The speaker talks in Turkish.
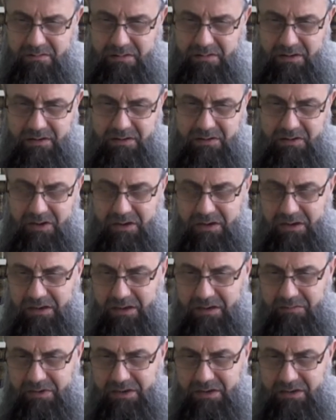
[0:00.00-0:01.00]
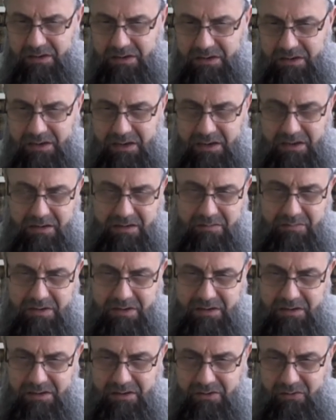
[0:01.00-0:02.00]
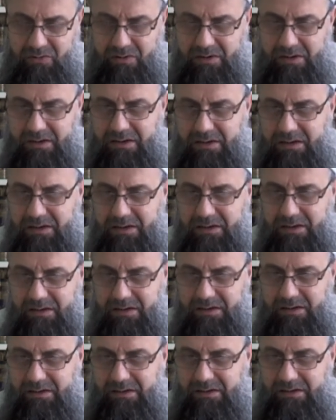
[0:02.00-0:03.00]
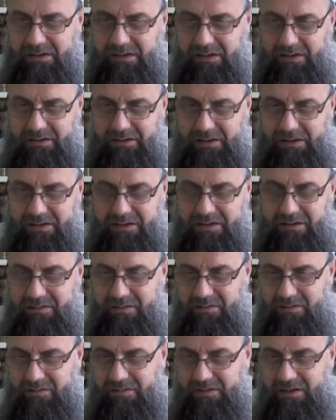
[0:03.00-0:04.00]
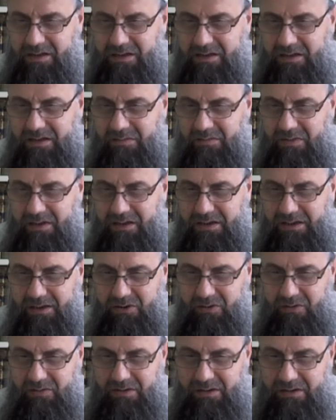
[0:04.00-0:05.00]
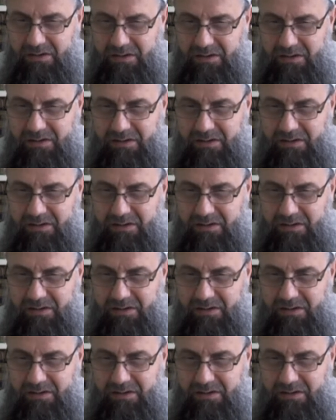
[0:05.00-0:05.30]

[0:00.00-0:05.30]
Yani şer ilah başka, hayır ilah başka köye Allah için tenzih etmeye çalışıyorlar.